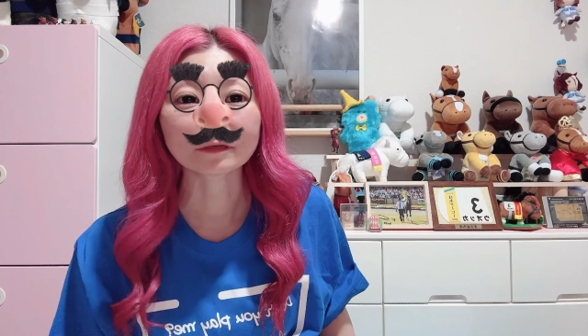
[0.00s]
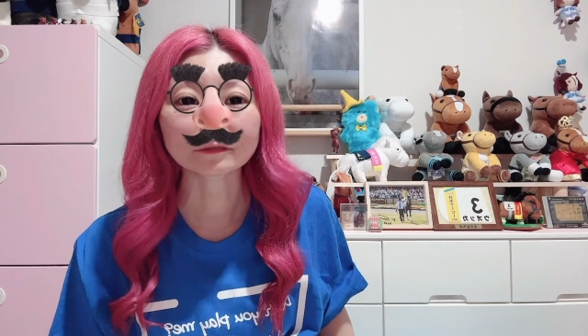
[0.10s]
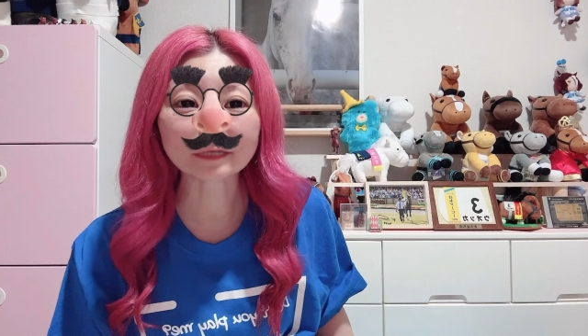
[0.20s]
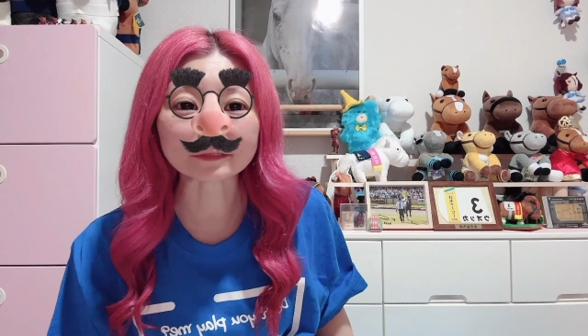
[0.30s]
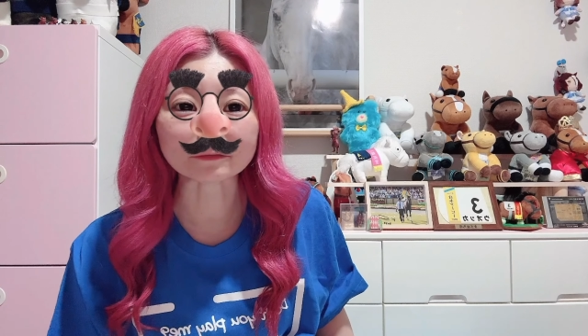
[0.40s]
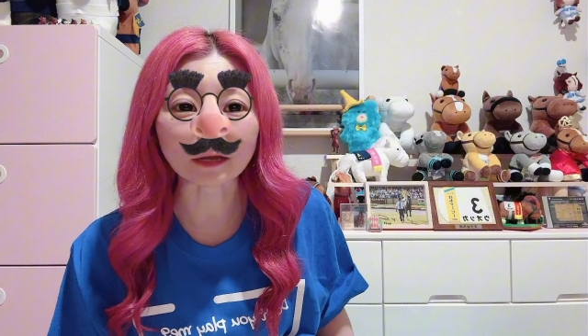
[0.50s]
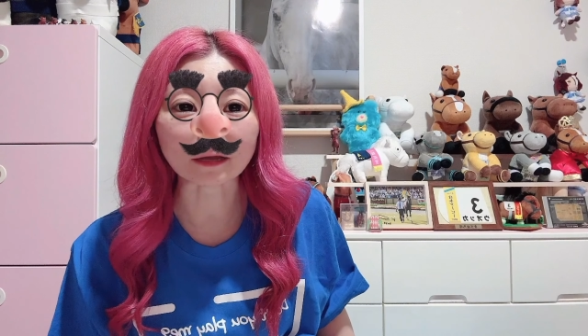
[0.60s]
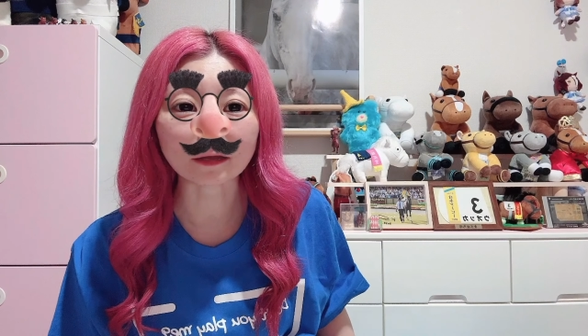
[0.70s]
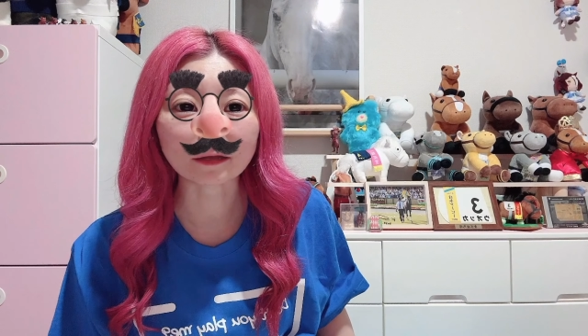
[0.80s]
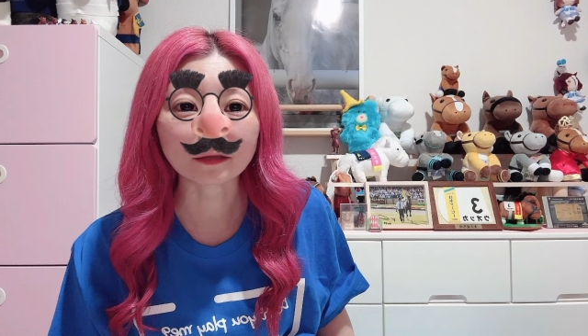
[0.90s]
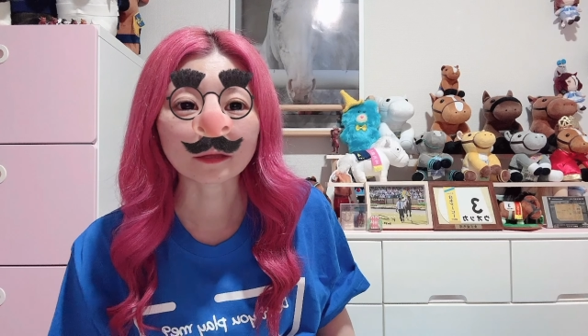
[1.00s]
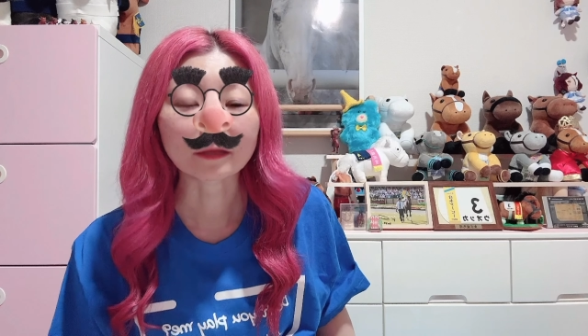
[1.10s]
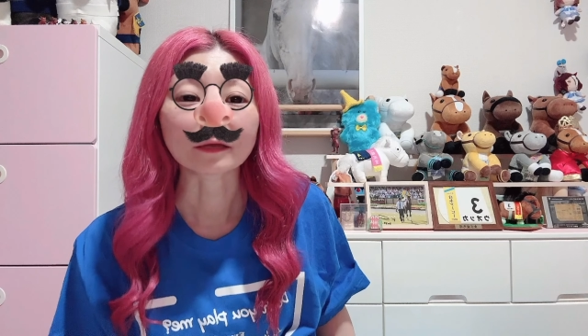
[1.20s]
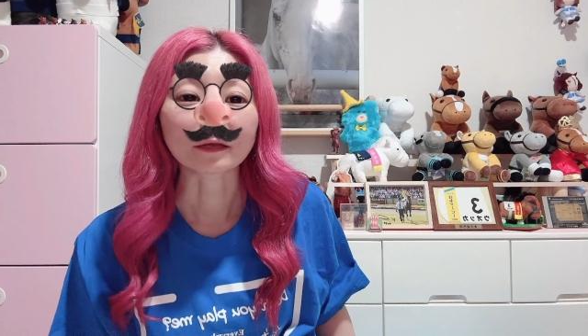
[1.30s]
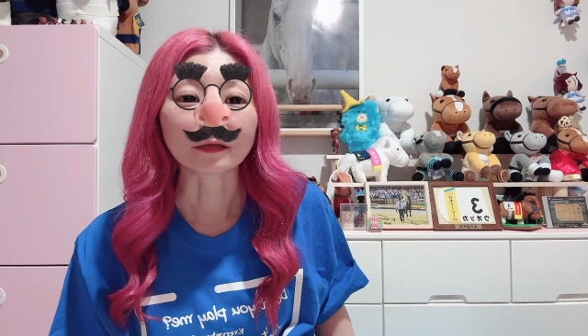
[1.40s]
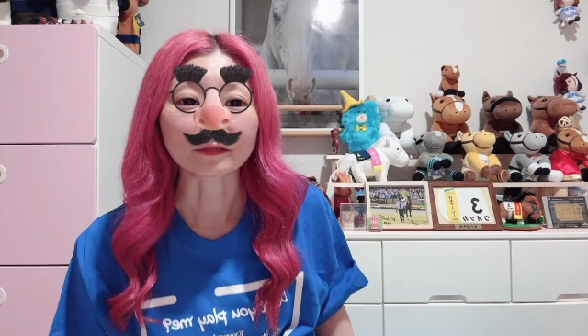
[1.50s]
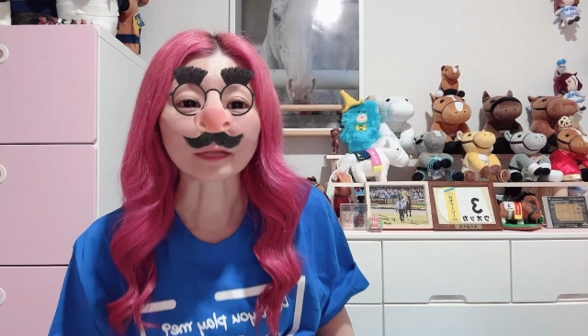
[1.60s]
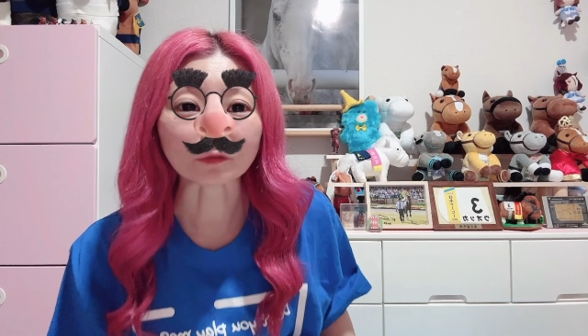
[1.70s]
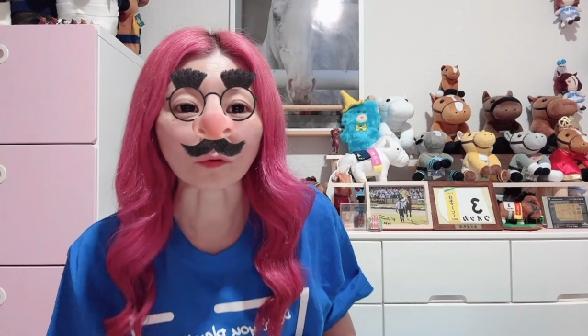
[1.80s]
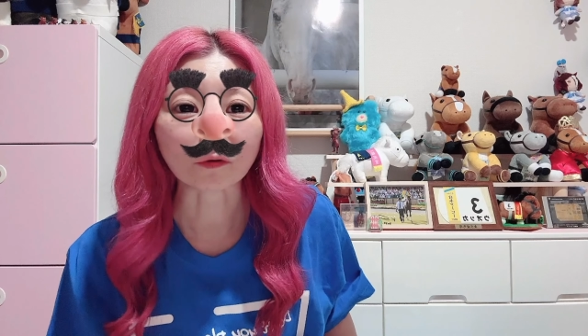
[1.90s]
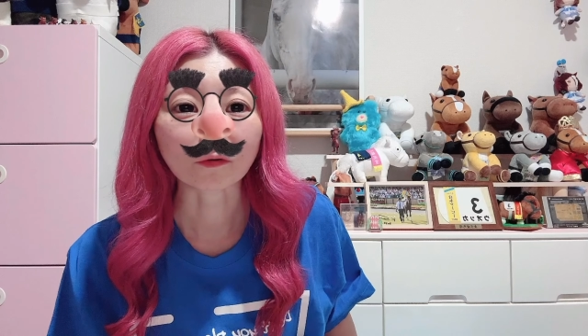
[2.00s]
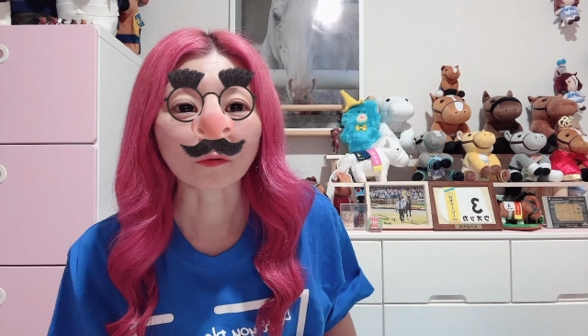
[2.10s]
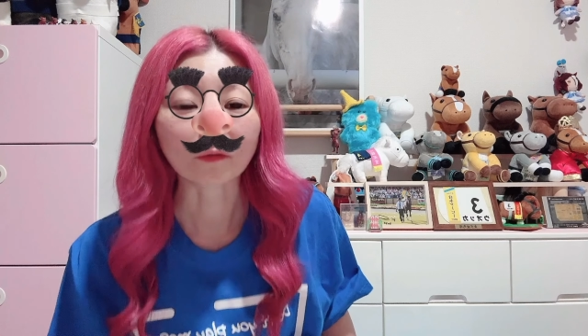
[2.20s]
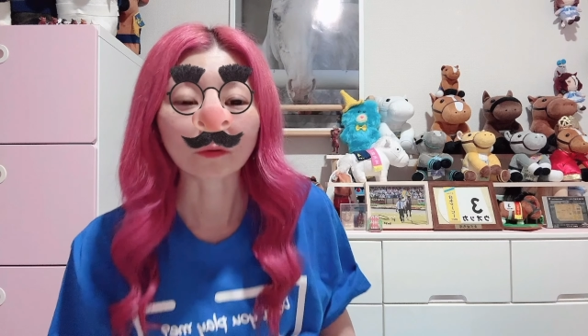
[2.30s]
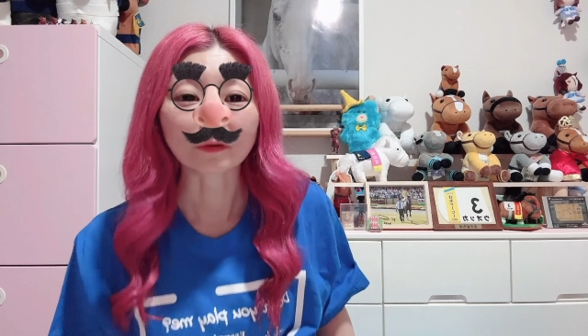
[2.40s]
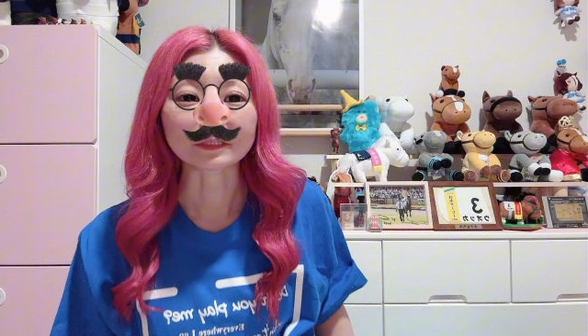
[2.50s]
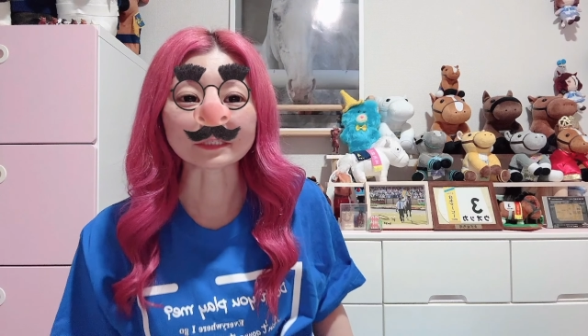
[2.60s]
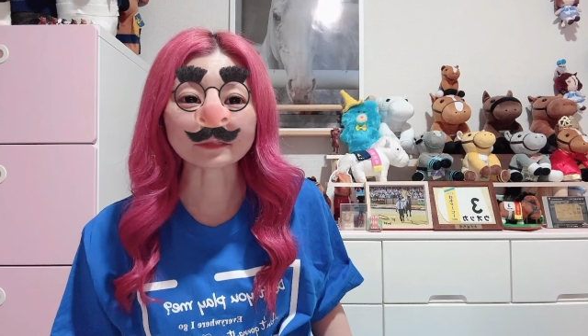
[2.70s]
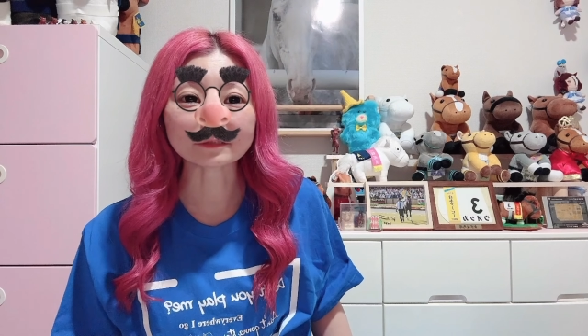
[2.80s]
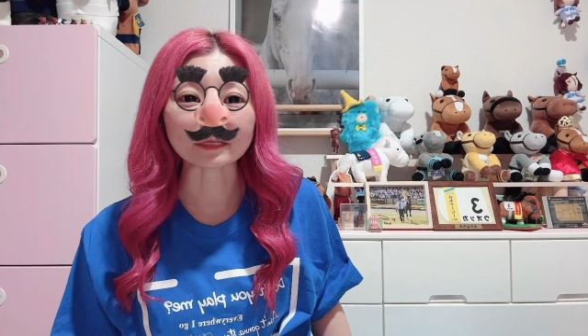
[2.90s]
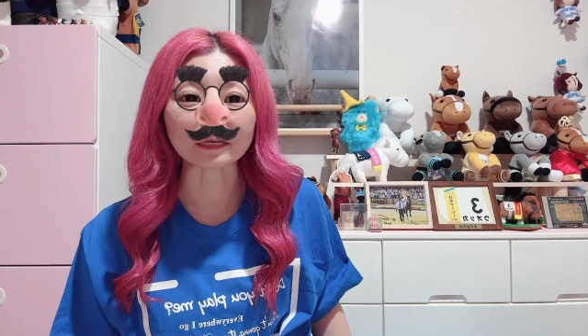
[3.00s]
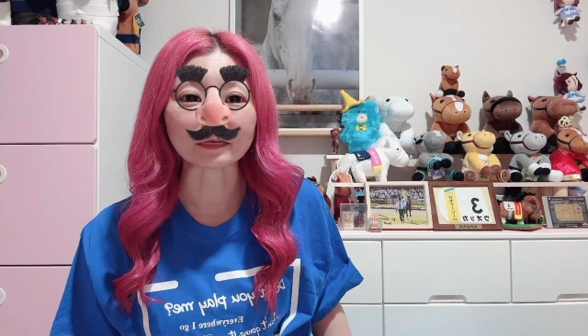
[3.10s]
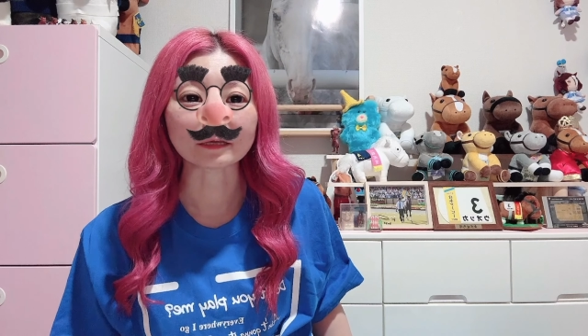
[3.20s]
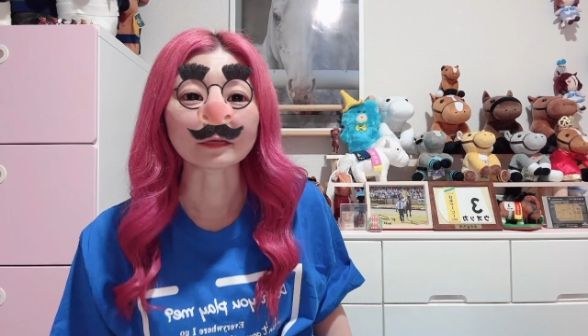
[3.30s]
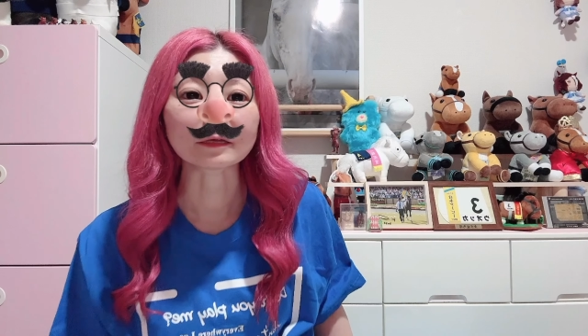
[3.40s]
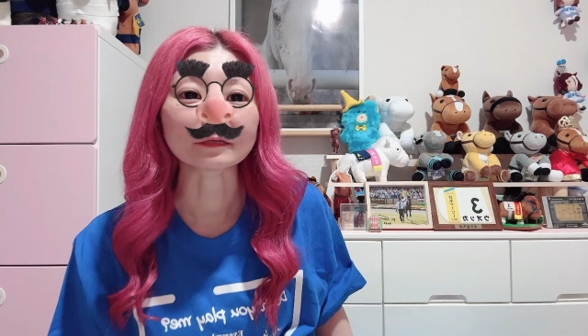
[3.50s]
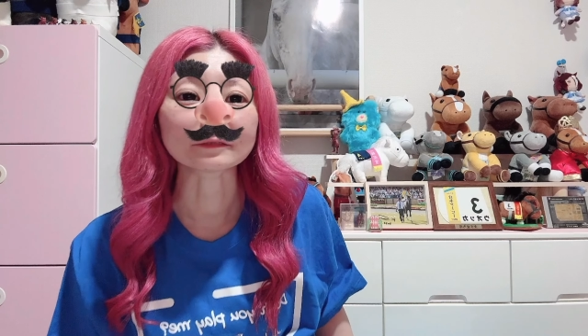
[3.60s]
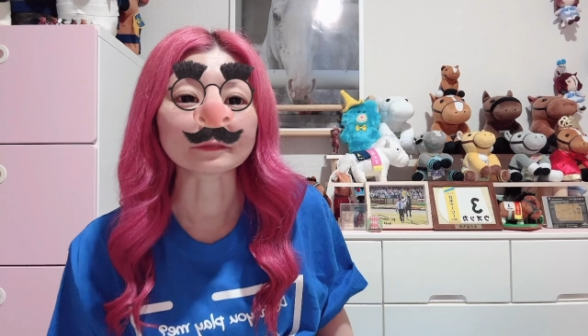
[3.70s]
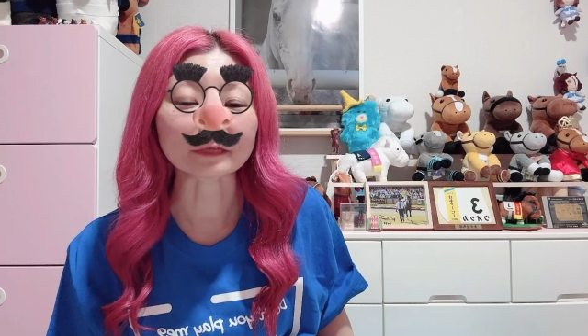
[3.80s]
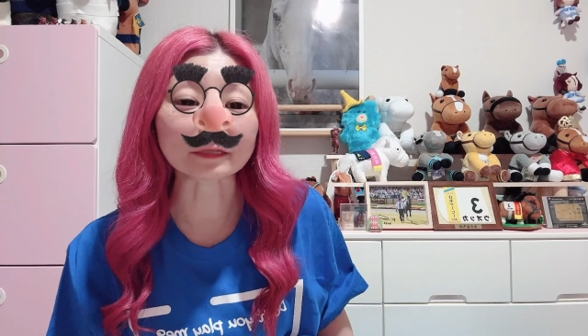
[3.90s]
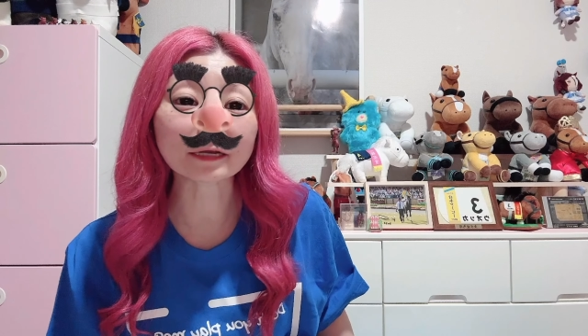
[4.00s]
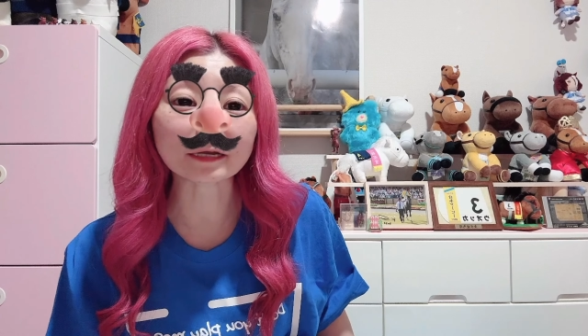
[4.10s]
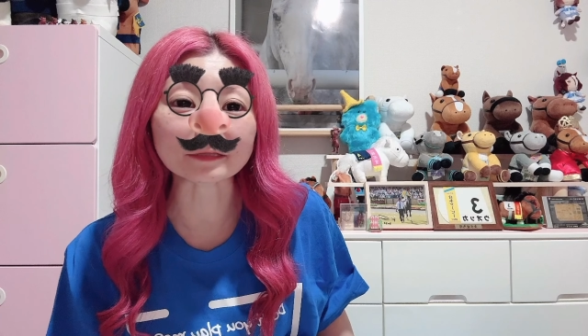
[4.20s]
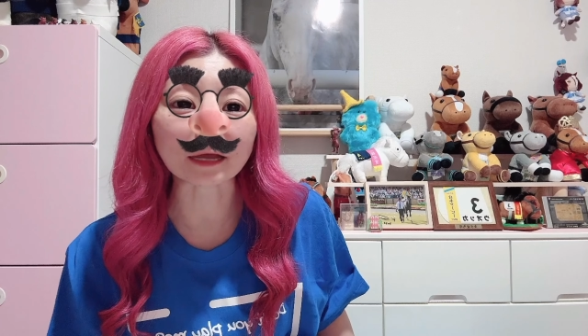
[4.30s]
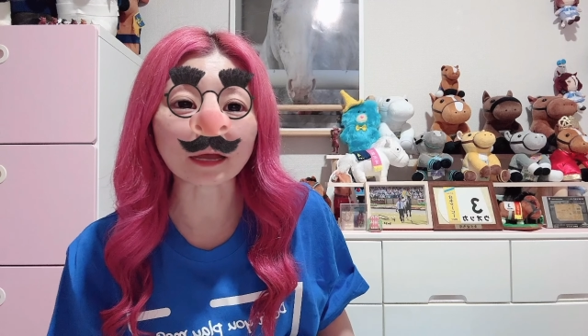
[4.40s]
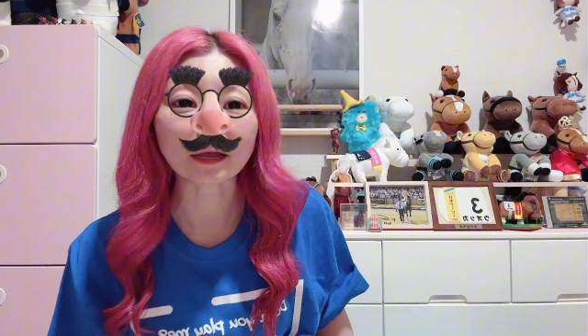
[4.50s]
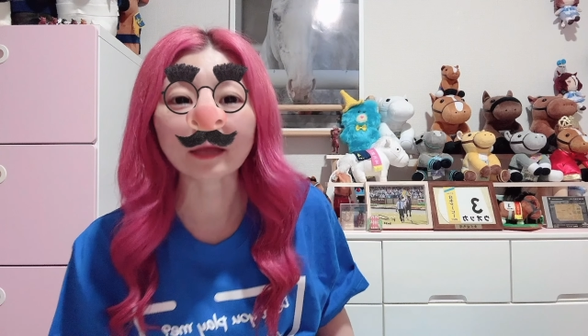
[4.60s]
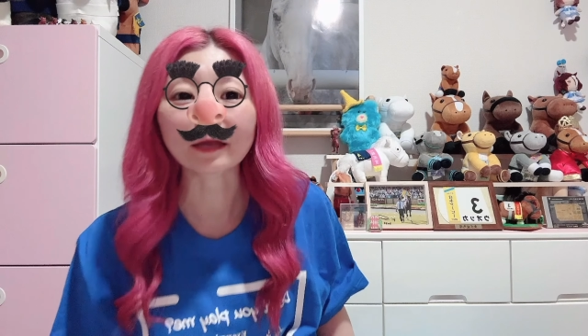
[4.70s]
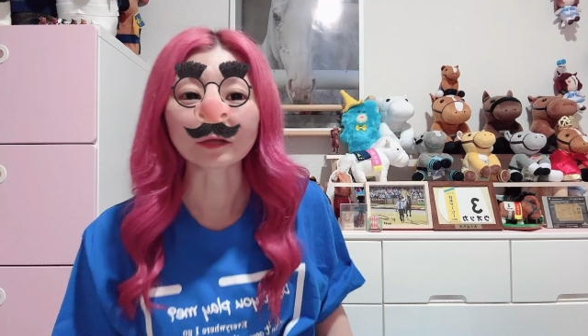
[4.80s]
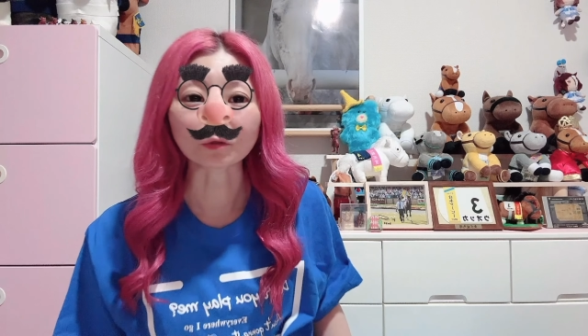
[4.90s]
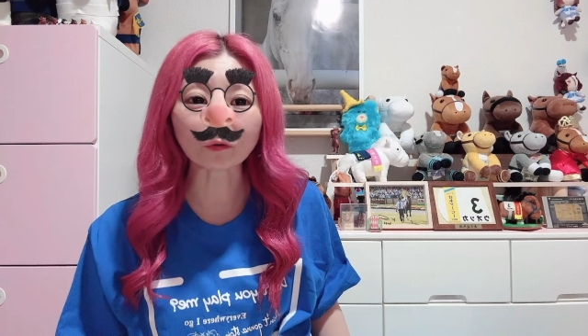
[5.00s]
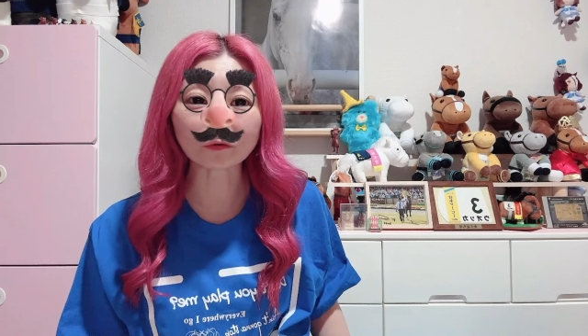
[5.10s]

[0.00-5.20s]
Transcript: 9月は、なんと、4月に出せなかった東